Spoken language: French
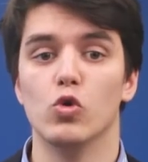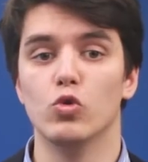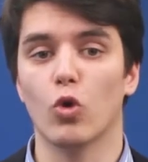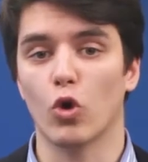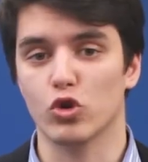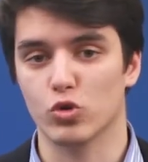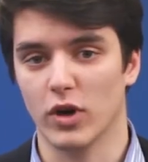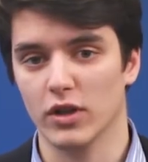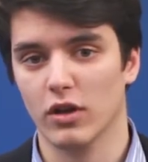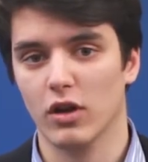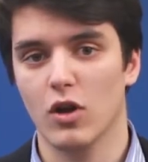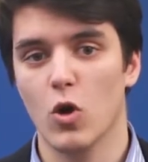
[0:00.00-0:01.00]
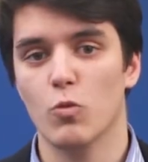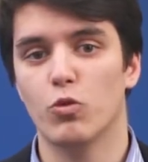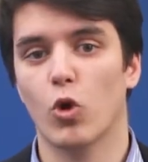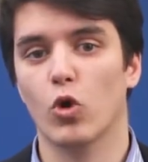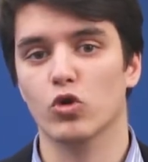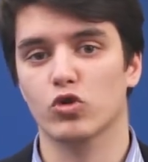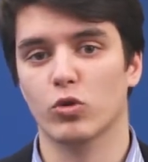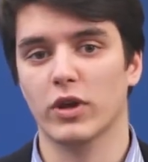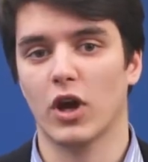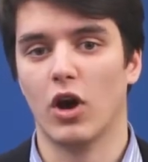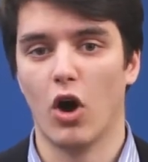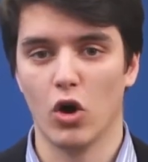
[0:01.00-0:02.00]
nous rejoindre pour
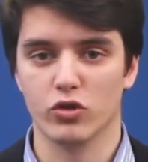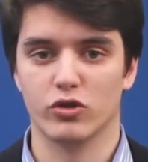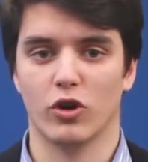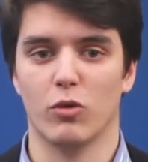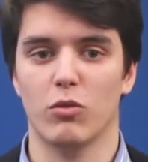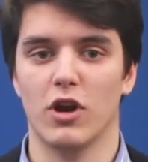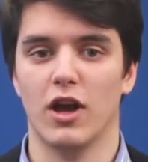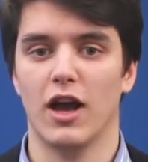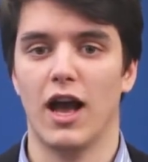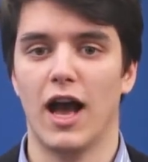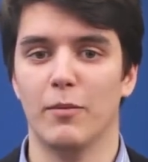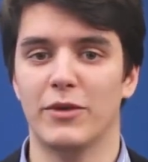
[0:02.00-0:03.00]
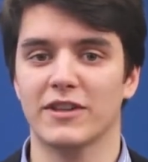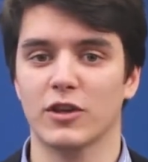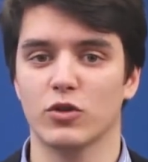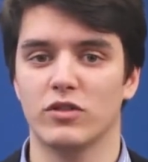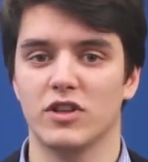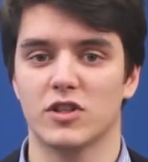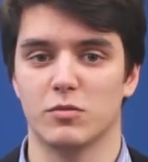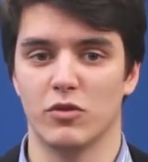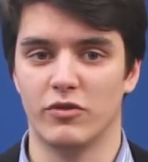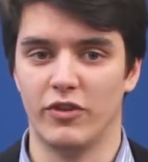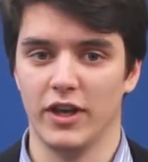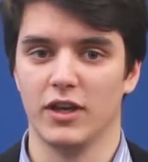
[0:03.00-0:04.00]
construire ensemble un patriotisme
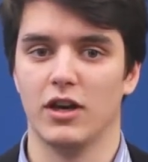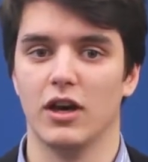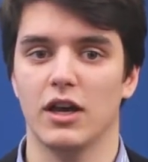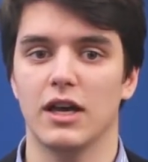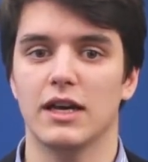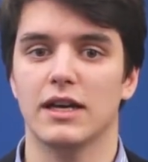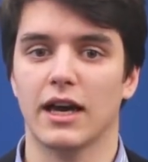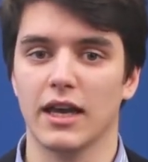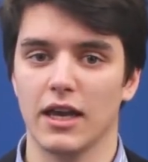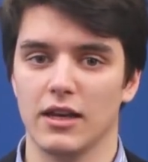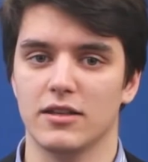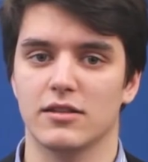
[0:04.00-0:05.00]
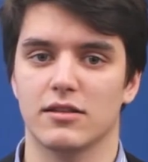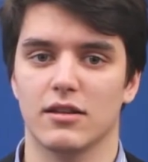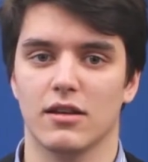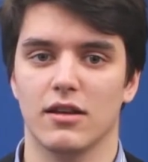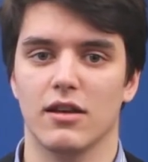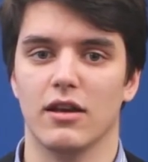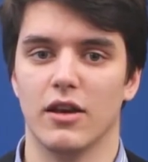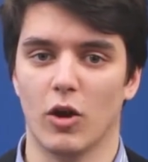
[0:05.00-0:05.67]
vert, réaliste et